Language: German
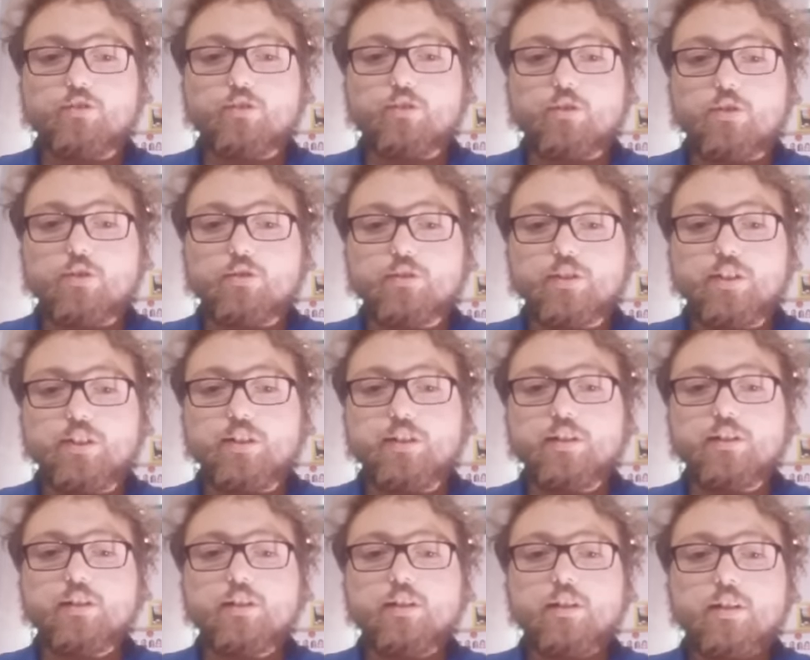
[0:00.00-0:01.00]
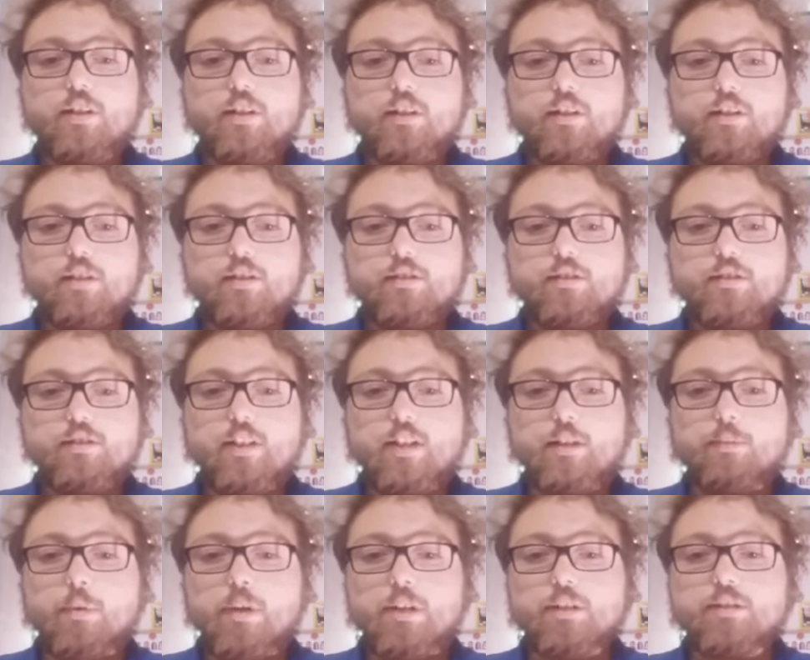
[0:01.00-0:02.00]
hast du noch nie
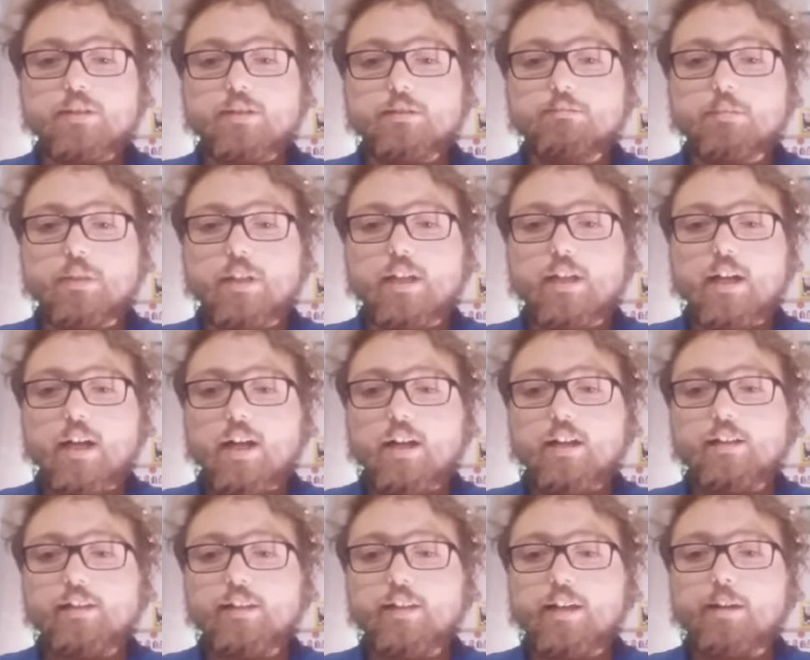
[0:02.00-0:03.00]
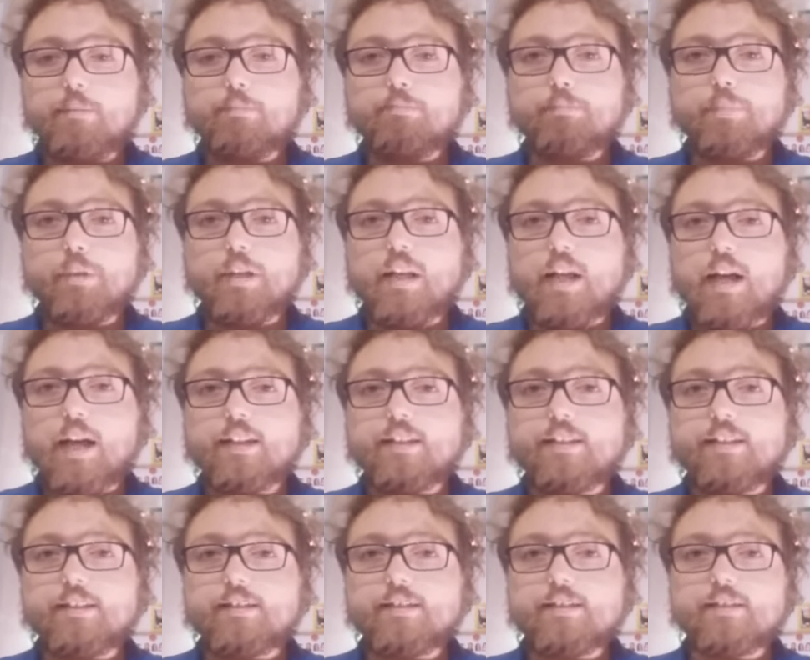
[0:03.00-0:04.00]
jemanden im realen Leben
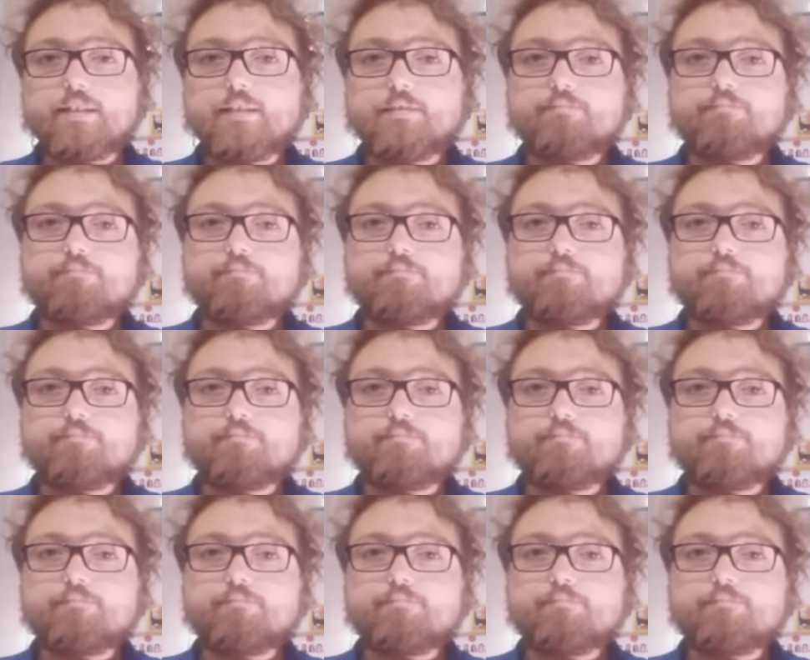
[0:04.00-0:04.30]
beleidigt?